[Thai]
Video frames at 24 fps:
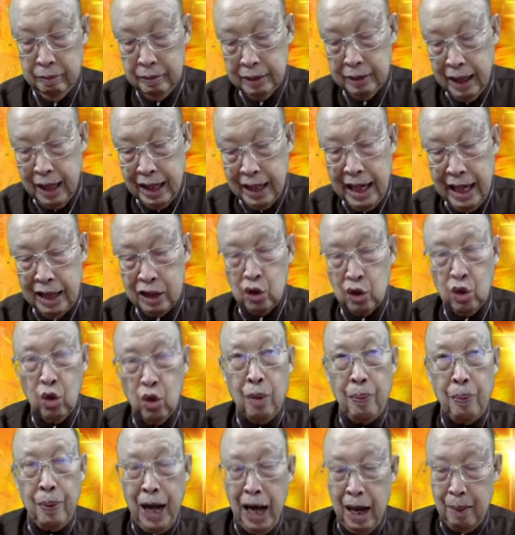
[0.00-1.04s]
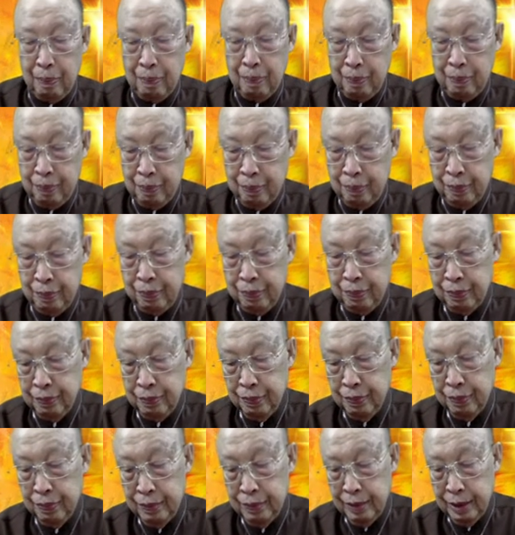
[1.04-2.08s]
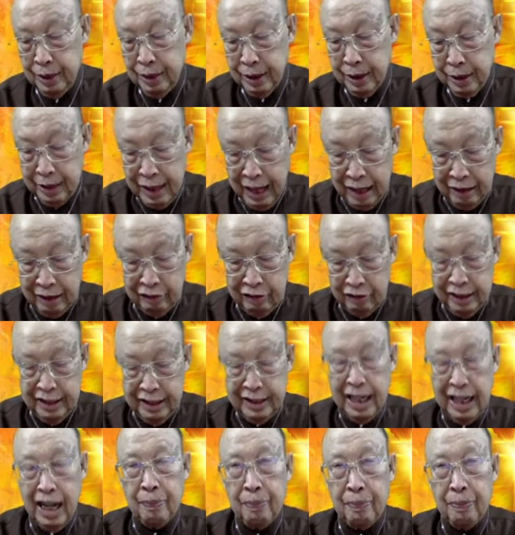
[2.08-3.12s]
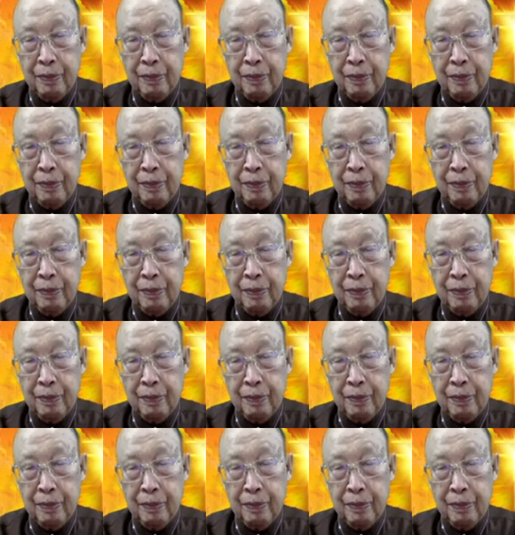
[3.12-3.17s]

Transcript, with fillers: ทั้งด้านสุขภาพด้านวีซ่า